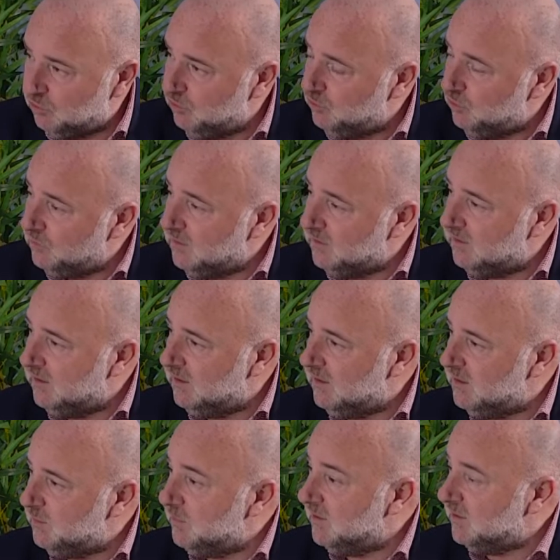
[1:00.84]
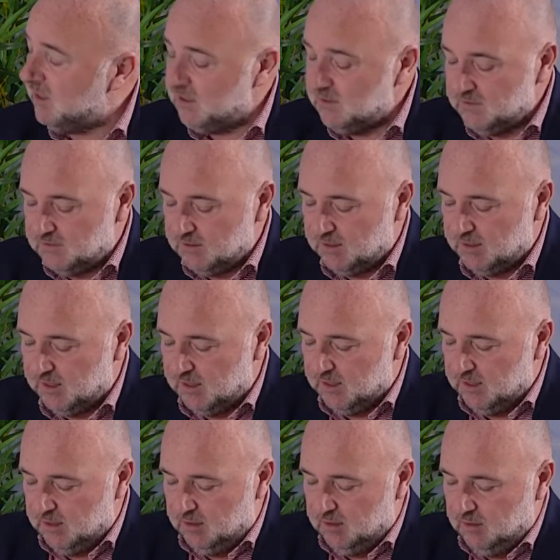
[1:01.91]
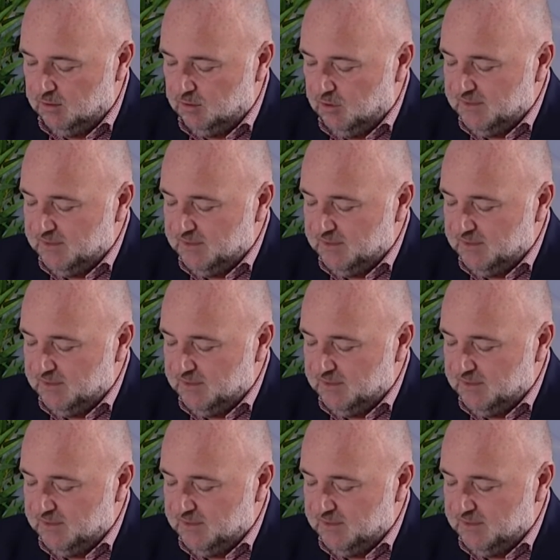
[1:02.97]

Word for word: société est spécialisée euh, dans la